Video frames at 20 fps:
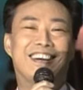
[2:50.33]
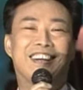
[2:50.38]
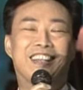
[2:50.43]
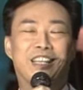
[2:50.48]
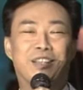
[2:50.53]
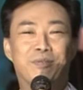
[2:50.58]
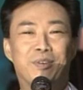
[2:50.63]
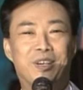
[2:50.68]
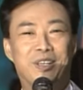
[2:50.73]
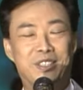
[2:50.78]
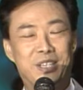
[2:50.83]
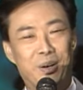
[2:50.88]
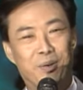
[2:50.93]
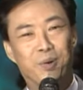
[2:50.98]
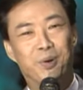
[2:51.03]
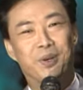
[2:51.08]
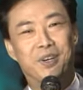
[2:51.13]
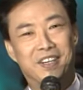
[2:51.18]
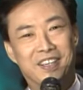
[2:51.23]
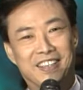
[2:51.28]
那么在国
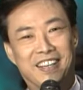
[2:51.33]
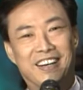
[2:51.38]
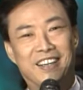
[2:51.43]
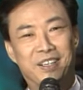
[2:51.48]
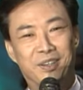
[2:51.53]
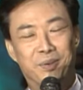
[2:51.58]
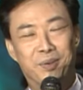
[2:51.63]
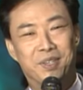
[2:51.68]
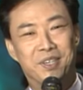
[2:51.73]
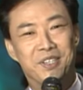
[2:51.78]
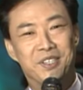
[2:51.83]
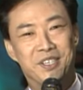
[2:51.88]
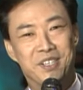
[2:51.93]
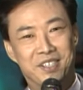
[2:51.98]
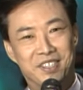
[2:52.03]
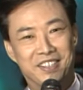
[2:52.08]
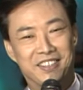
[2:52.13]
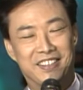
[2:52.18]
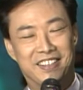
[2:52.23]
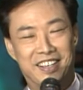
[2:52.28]
语歌坛里，于天先
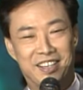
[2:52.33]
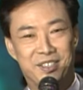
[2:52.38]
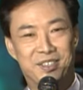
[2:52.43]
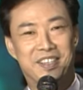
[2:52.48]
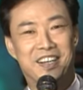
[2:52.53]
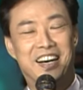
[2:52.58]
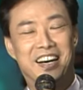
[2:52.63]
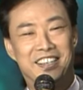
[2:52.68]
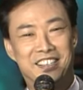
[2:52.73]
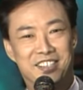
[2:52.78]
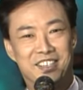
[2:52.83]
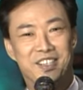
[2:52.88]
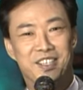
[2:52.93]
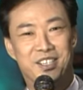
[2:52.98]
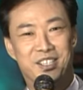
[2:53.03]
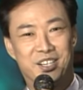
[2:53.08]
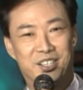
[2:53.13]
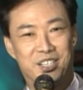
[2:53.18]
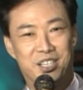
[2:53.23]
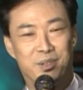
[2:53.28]
生可以说堪称得
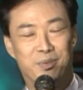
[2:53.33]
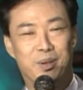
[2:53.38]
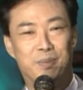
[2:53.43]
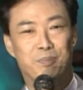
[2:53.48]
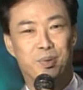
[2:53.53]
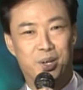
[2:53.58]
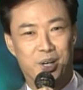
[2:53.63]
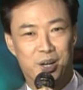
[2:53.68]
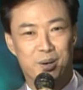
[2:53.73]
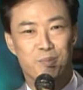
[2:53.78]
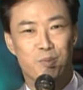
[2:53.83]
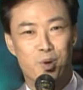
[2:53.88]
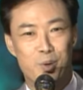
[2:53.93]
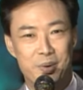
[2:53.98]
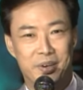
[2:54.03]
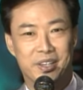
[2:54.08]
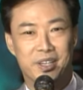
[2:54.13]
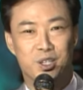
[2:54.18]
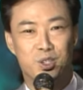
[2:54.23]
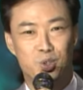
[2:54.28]
上是一位不可磨
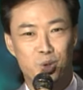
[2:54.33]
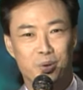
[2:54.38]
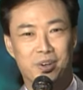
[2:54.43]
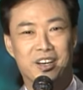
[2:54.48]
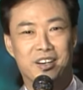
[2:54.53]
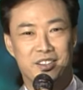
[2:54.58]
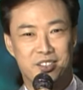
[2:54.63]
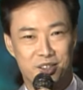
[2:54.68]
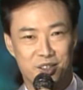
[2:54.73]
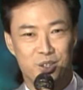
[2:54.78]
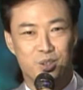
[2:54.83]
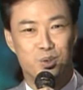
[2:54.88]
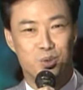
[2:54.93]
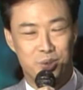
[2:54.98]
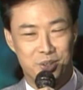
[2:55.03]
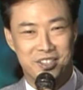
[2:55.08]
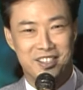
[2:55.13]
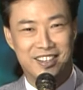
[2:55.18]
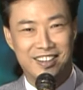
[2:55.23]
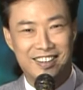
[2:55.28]
灭的重量级的巨
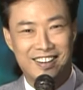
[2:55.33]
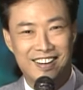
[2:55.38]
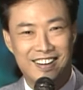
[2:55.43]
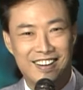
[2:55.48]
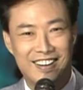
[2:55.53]
星